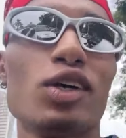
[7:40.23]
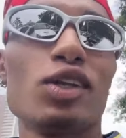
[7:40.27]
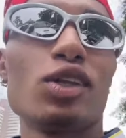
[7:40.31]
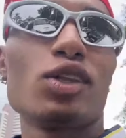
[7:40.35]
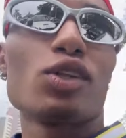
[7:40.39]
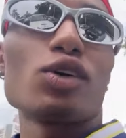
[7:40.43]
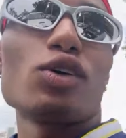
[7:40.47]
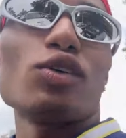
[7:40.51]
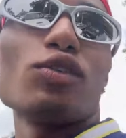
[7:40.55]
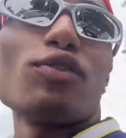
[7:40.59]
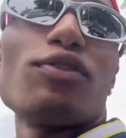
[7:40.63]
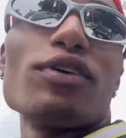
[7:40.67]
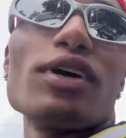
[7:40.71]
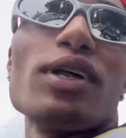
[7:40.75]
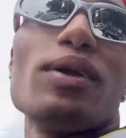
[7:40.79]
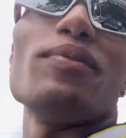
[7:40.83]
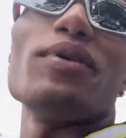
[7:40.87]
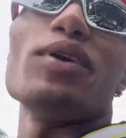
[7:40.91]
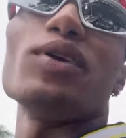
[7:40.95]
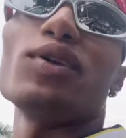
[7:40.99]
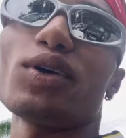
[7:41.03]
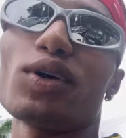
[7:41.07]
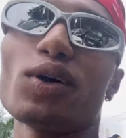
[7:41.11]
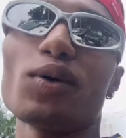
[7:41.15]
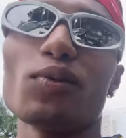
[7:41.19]
तो फिर
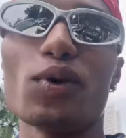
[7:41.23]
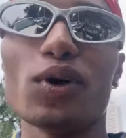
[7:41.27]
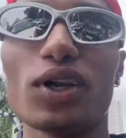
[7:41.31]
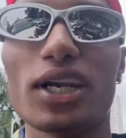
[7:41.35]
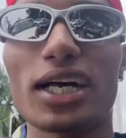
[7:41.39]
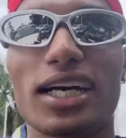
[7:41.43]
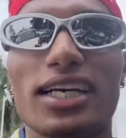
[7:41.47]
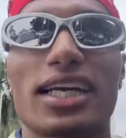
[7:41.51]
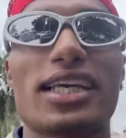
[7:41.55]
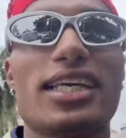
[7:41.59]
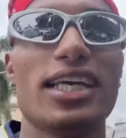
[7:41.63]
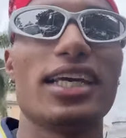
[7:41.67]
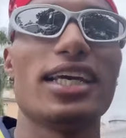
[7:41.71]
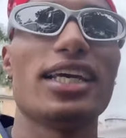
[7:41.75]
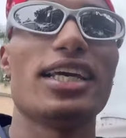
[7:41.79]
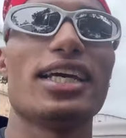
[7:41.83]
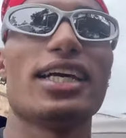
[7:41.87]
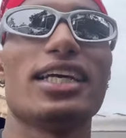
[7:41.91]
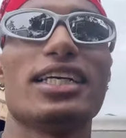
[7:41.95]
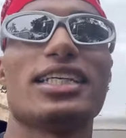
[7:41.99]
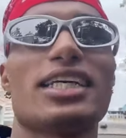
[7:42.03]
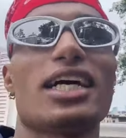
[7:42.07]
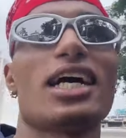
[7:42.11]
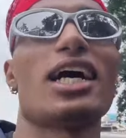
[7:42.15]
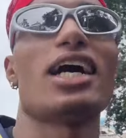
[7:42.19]
मैं उनको बोला कि
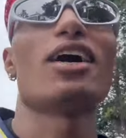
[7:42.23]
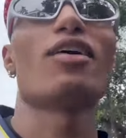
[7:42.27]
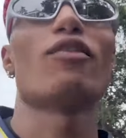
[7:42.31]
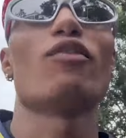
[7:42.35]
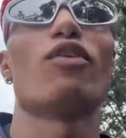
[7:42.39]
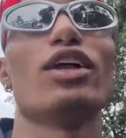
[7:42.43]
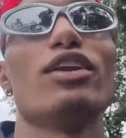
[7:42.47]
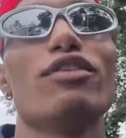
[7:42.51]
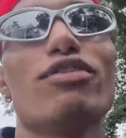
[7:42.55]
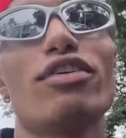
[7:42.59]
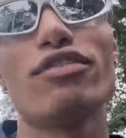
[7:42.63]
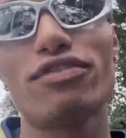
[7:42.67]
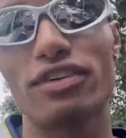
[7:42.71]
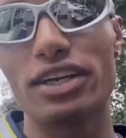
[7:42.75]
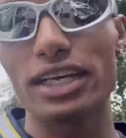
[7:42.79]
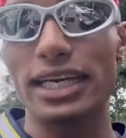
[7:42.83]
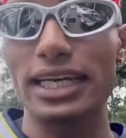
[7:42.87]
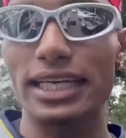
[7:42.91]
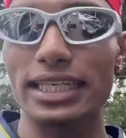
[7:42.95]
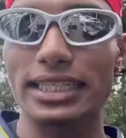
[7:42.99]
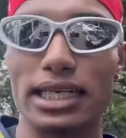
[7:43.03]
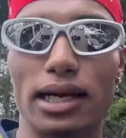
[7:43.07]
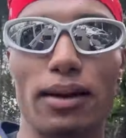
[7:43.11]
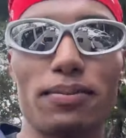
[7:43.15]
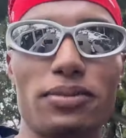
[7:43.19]
ऐसा 150 के
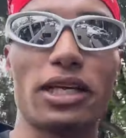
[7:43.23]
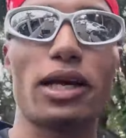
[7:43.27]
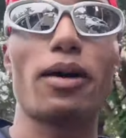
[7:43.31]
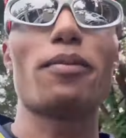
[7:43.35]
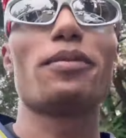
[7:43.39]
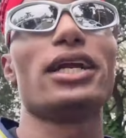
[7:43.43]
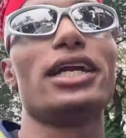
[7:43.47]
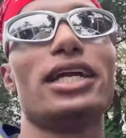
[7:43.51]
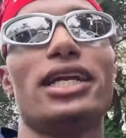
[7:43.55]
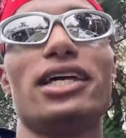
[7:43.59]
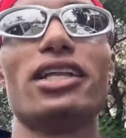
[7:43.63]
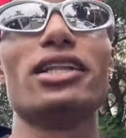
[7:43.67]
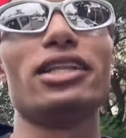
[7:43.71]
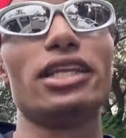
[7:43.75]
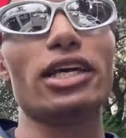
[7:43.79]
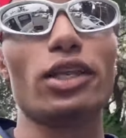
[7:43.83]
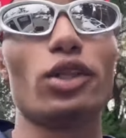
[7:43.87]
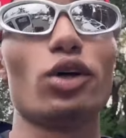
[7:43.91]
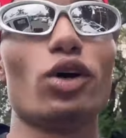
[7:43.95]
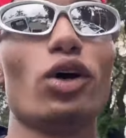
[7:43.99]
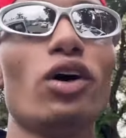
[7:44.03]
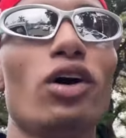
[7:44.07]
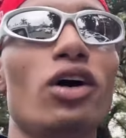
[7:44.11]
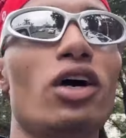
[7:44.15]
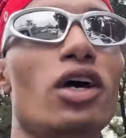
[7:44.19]
हिसाब से आप रिटर्न दे
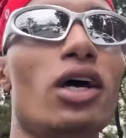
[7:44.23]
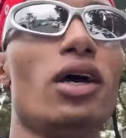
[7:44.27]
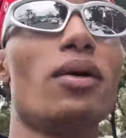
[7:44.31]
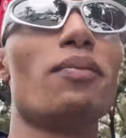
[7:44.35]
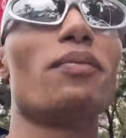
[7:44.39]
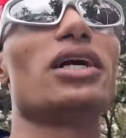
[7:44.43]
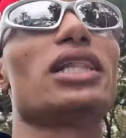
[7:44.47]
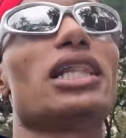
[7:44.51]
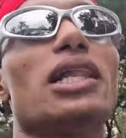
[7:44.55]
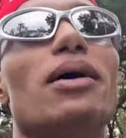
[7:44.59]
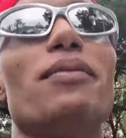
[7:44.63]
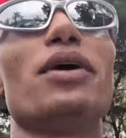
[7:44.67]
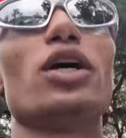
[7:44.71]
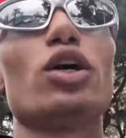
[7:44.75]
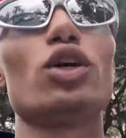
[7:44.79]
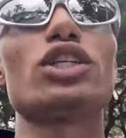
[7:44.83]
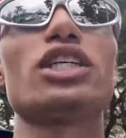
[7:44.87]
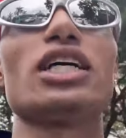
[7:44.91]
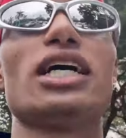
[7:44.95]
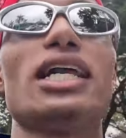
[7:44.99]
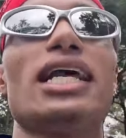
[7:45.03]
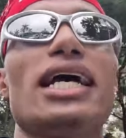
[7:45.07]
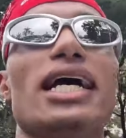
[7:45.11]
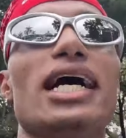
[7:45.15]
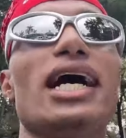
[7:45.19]
दो मतलब मेरे को
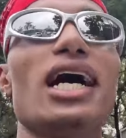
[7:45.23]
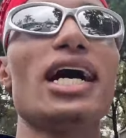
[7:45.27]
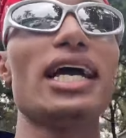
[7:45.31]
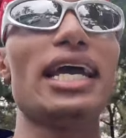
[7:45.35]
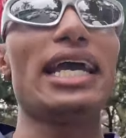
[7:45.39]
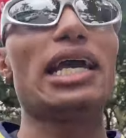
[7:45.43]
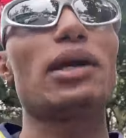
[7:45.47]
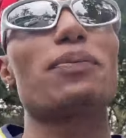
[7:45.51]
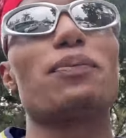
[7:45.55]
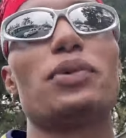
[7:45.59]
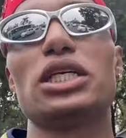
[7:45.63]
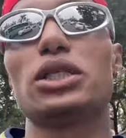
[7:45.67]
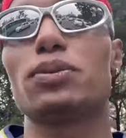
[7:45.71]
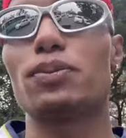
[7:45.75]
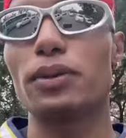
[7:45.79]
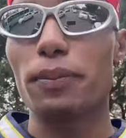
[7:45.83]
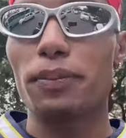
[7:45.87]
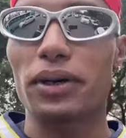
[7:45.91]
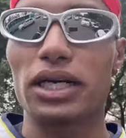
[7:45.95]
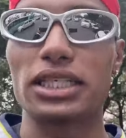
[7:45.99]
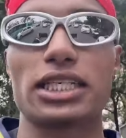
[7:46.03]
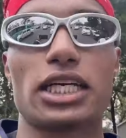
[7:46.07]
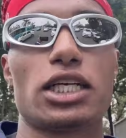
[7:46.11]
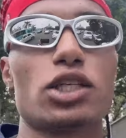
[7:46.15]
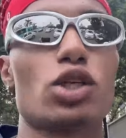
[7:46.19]
चलेगा एक पीस पे
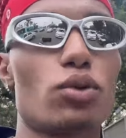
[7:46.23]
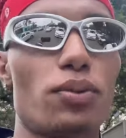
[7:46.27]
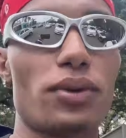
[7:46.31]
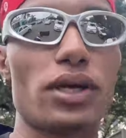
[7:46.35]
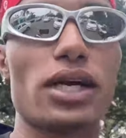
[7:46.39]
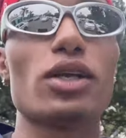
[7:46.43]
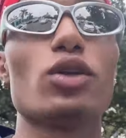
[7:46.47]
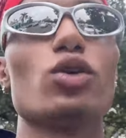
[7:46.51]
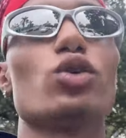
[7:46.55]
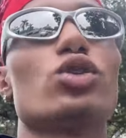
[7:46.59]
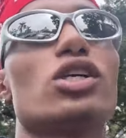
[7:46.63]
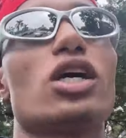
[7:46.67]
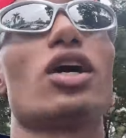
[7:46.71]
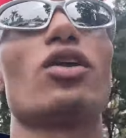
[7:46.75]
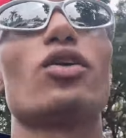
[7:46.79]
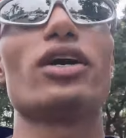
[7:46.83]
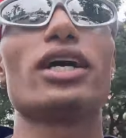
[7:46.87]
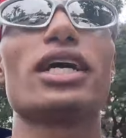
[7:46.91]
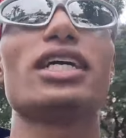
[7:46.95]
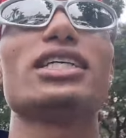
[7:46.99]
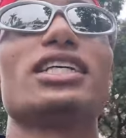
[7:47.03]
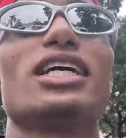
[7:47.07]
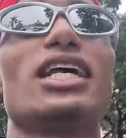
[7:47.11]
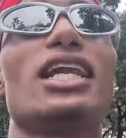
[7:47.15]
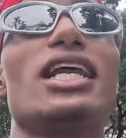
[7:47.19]
पचास रुपये का नुकसान
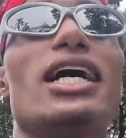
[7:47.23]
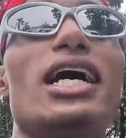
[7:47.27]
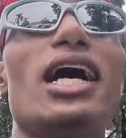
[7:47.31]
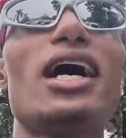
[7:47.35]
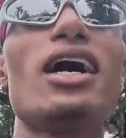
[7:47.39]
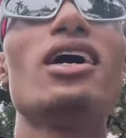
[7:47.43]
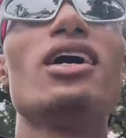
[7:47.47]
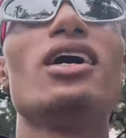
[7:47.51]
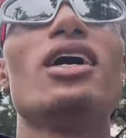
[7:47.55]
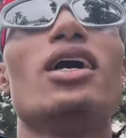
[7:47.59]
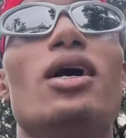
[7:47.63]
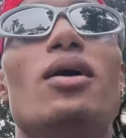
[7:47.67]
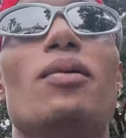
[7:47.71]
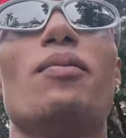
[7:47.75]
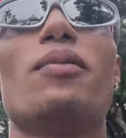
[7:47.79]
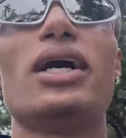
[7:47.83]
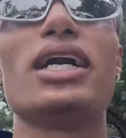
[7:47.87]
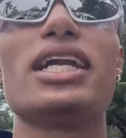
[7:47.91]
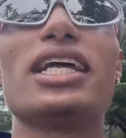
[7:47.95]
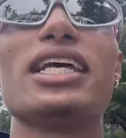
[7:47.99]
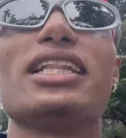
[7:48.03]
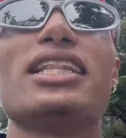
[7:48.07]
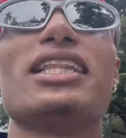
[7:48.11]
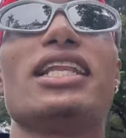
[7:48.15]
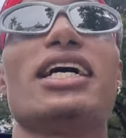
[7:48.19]
होगा चलेगा
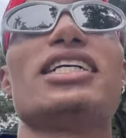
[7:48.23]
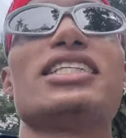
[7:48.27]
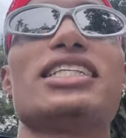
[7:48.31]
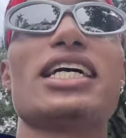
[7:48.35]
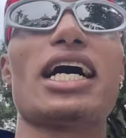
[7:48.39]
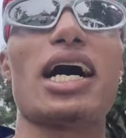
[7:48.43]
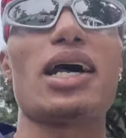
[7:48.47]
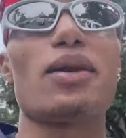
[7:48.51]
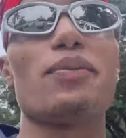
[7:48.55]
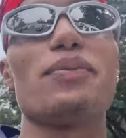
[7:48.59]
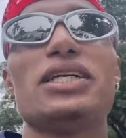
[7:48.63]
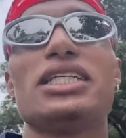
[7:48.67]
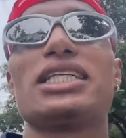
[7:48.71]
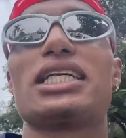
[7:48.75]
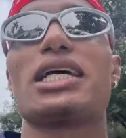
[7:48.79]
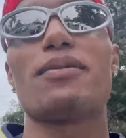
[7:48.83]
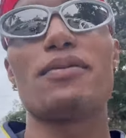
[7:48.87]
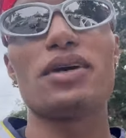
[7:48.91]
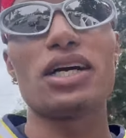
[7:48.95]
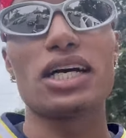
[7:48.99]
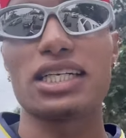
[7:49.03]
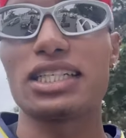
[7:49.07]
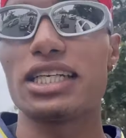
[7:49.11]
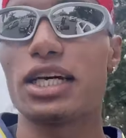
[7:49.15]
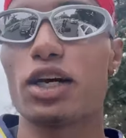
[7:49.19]
बट इतना चार पीस का
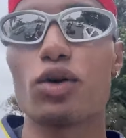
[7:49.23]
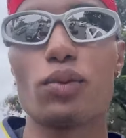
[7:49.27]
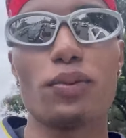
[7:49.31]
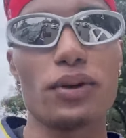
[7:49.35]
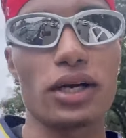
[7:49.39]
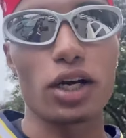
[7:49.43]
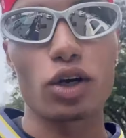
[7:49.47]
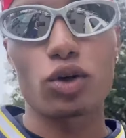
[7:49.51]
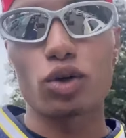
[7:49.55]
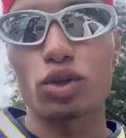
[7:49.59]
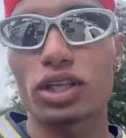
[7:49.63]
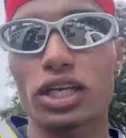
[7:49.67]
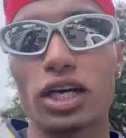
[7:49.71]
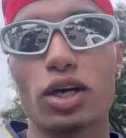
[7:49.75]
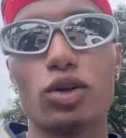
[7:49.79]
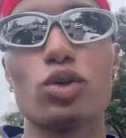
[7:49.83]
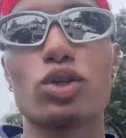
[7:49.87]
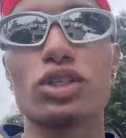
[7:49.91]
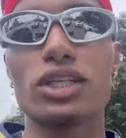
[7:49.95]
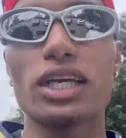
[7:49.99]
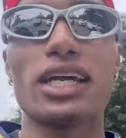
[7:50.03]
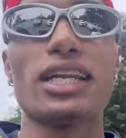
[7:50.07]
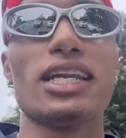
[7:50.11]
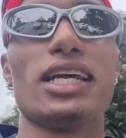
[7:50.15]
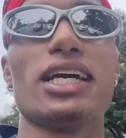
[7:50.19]
मैं हज़ार रुपये का खुद का
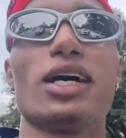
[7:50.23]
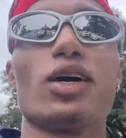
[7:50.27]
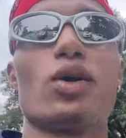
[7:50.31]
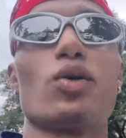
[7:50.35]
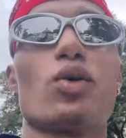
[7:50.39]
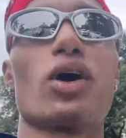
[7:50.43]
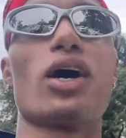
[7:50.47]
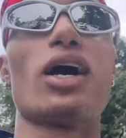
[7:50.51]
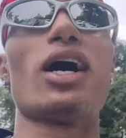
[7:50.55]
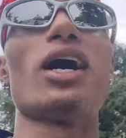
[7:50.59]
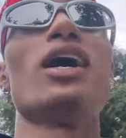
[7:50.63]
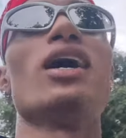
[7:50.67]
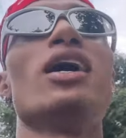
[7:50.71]
नुकसान नहीं करूँगा